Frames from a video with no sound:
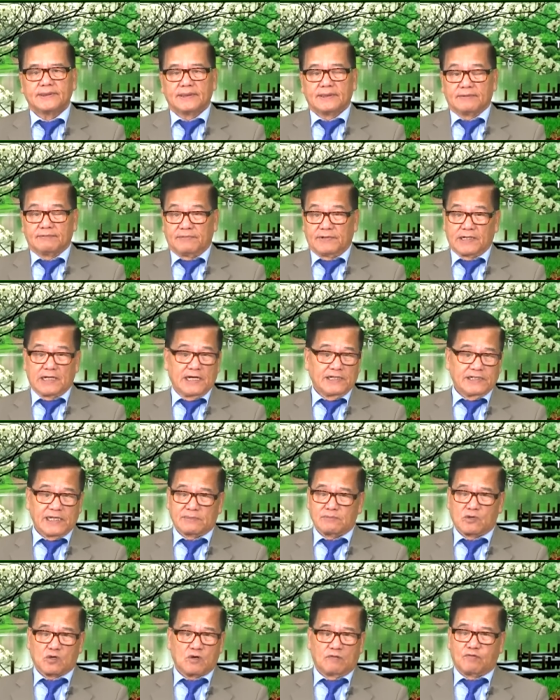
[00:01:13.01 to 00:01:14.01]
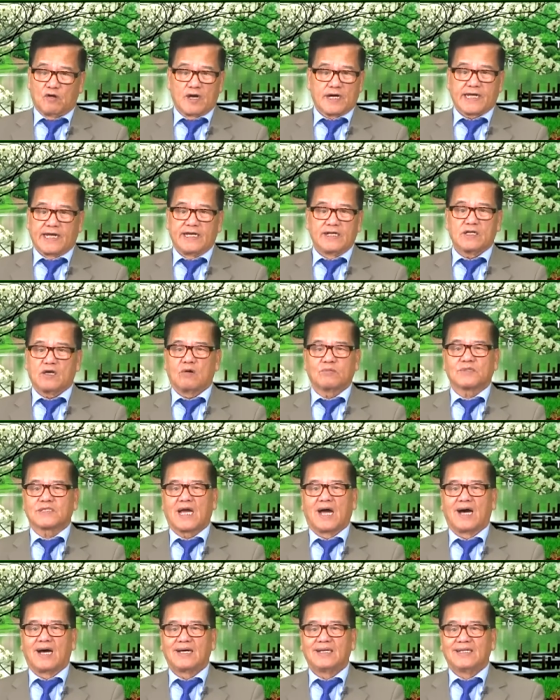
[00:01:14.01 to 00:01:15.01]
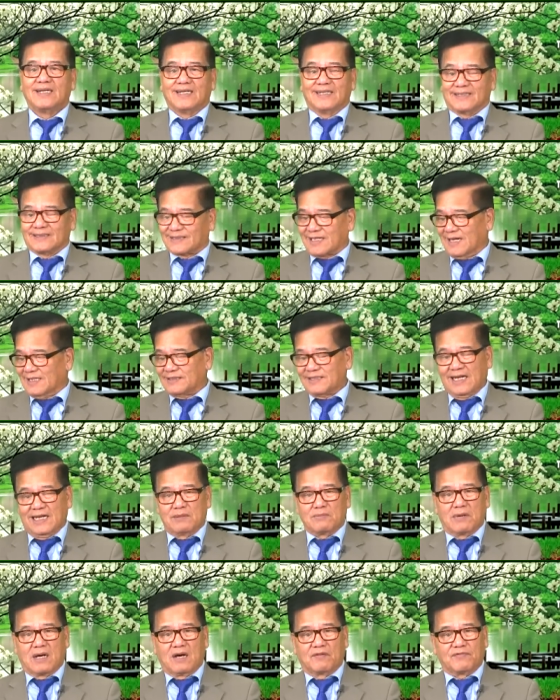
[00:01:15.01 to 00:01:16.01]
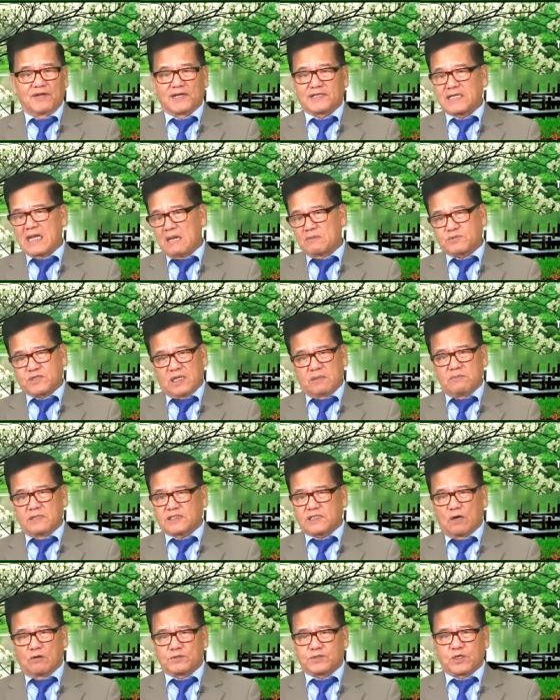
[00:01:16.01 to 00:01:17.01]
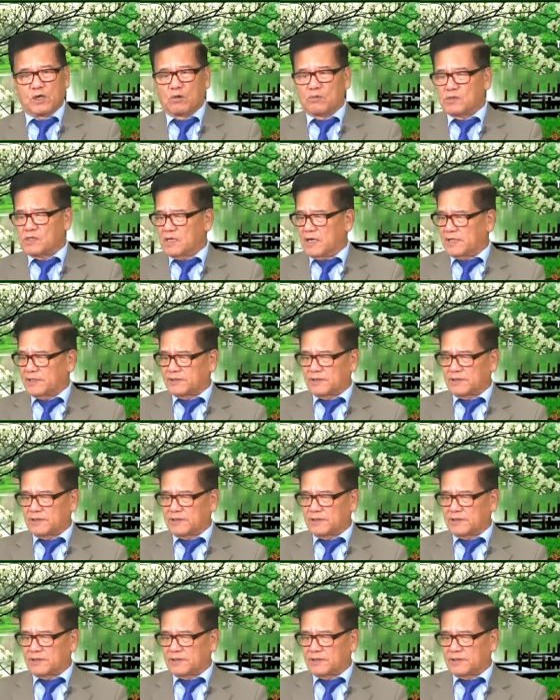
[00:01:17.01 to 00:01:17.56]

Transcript: Vì người dân mà có võ khí nó không sợ. Sở dĩ mà Việt Nam chín mươi sáu triệu người,